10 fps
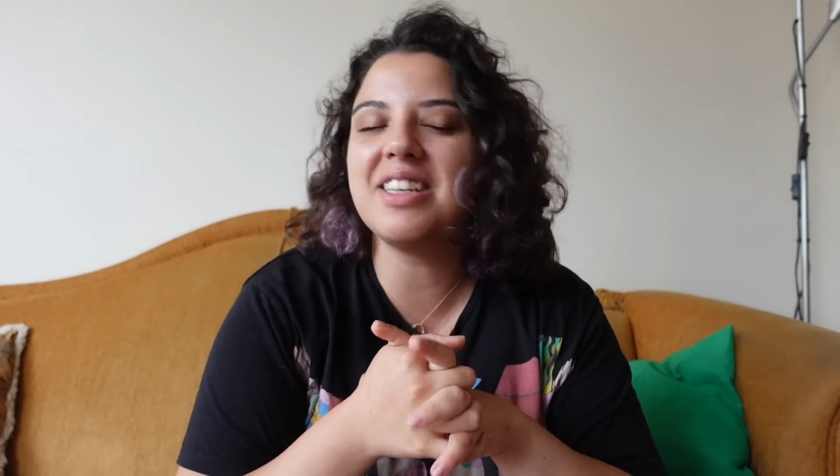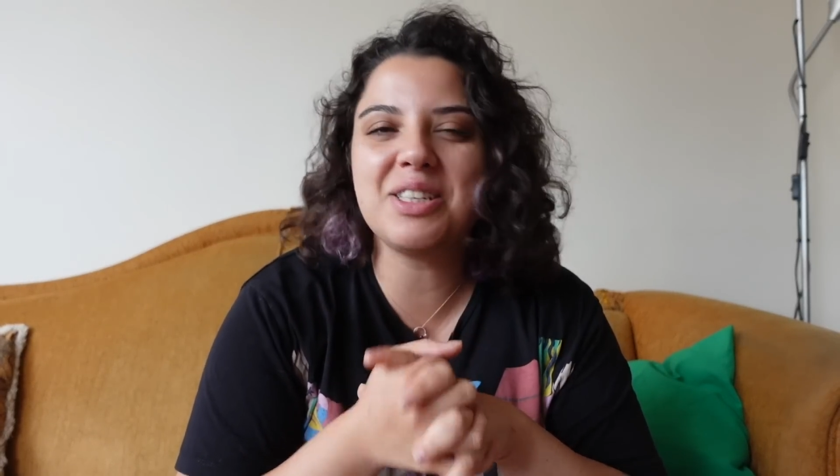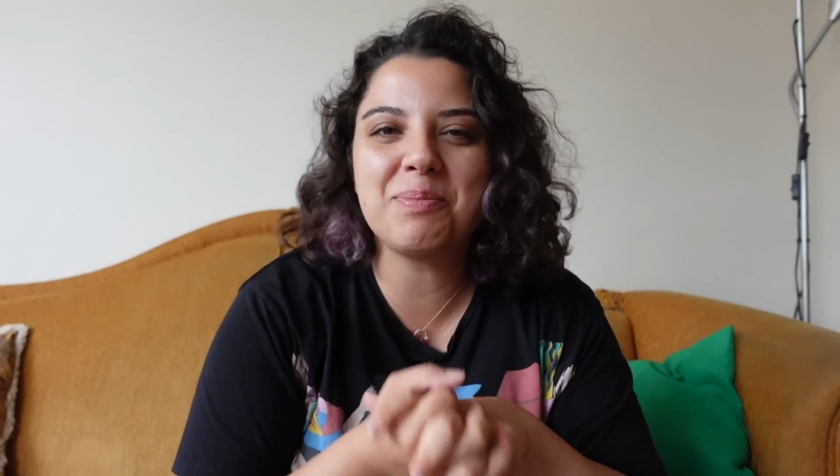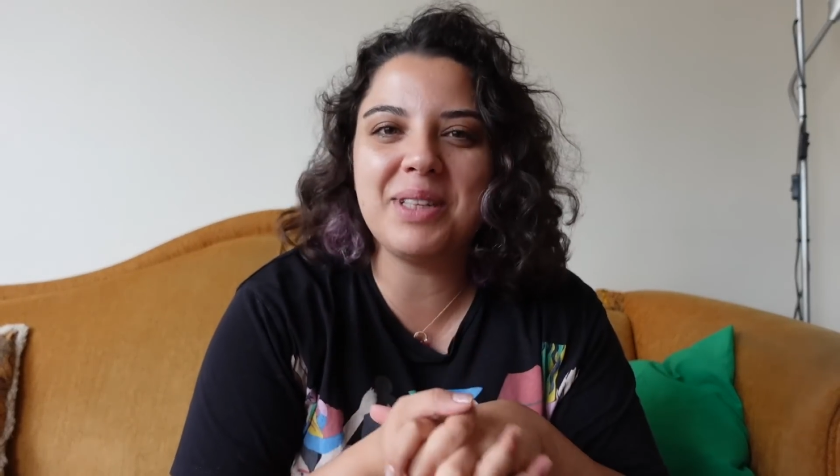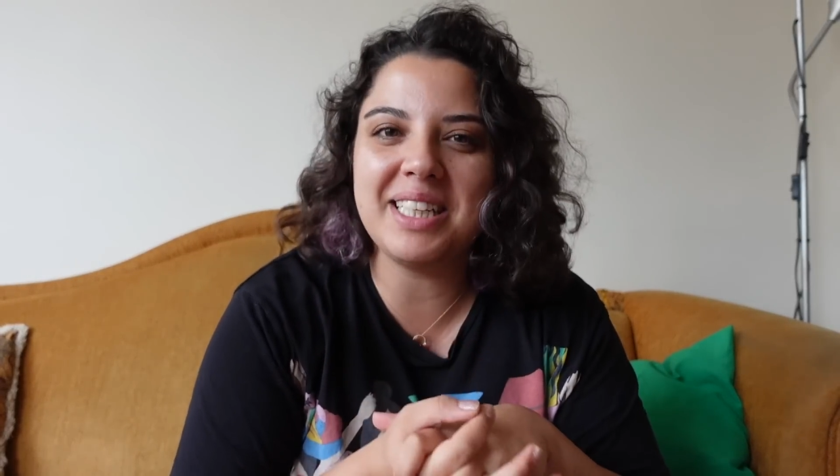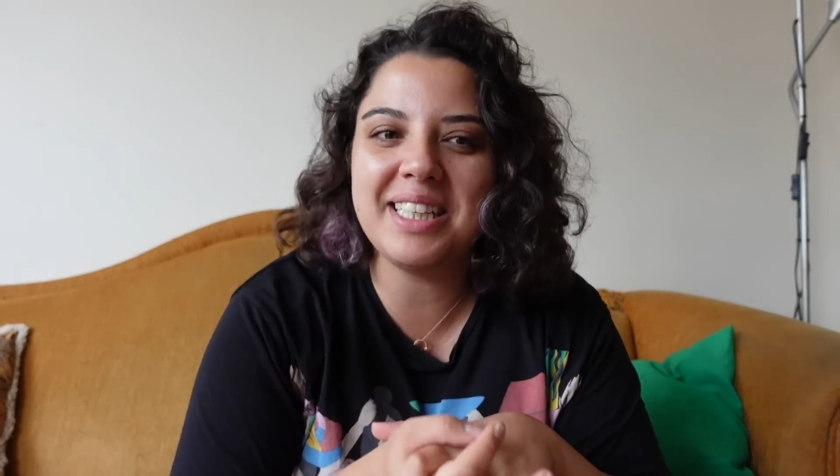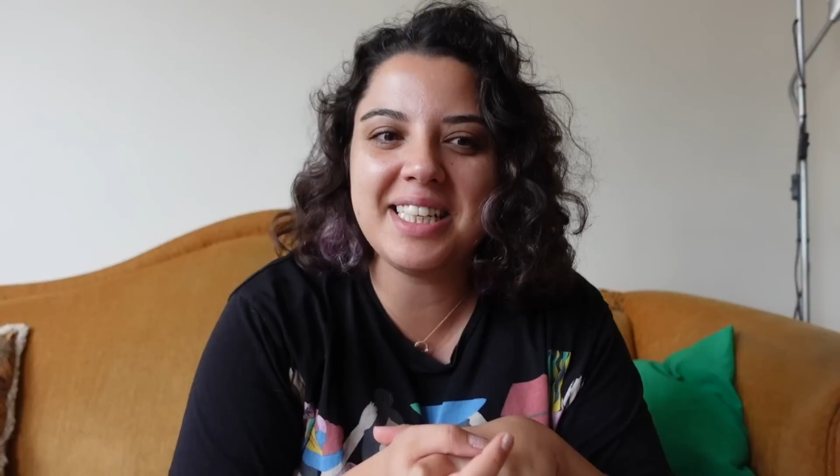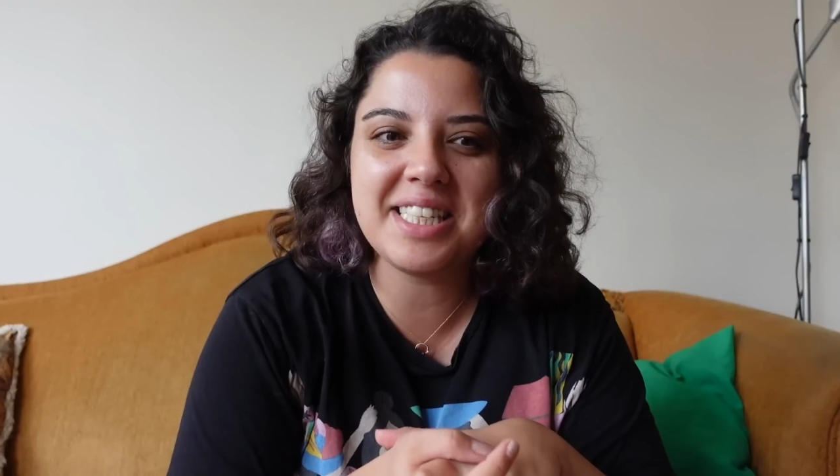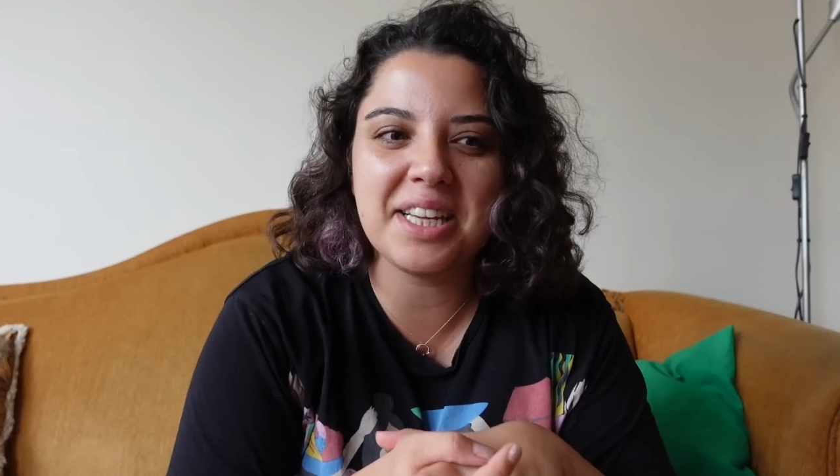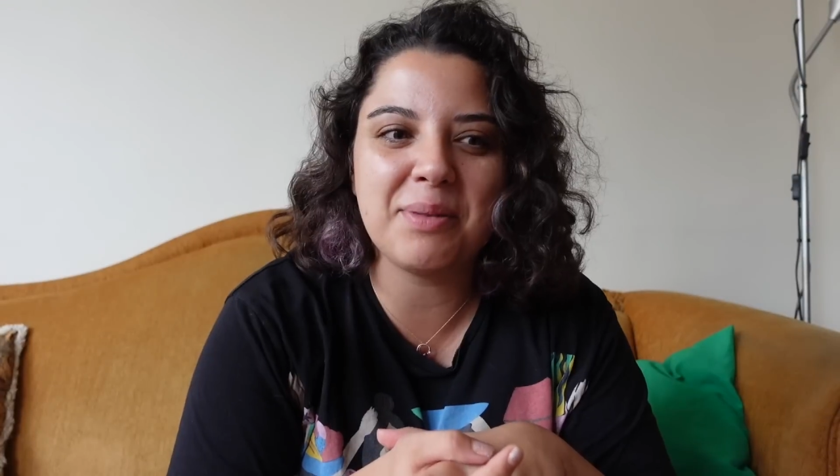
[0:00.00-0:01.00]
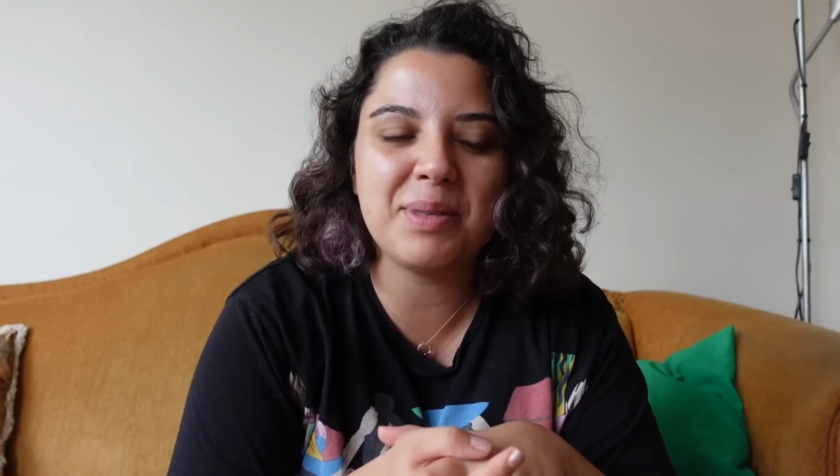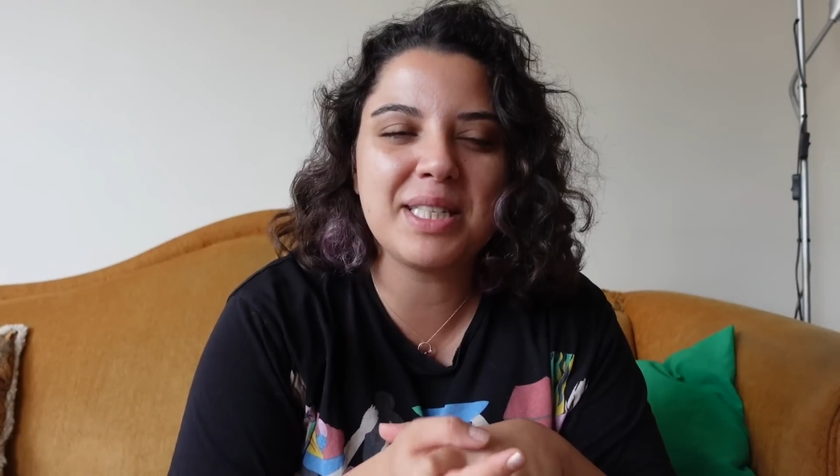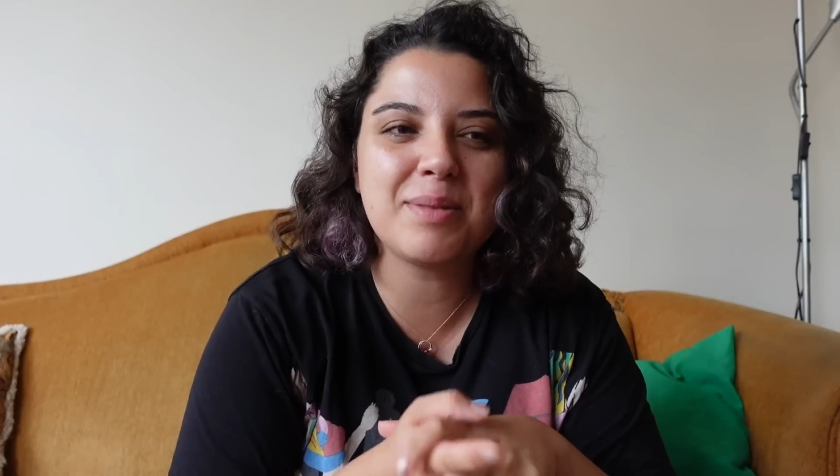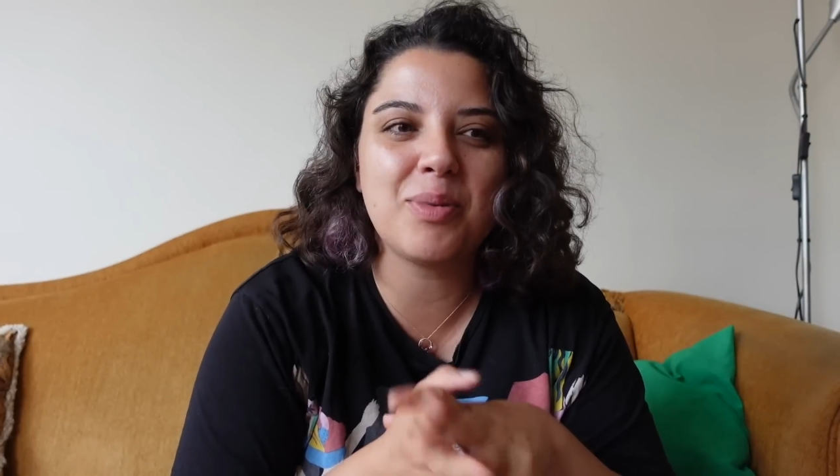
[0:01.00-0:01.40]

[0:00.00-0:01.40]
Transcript: açıp dinleyeceğimiz,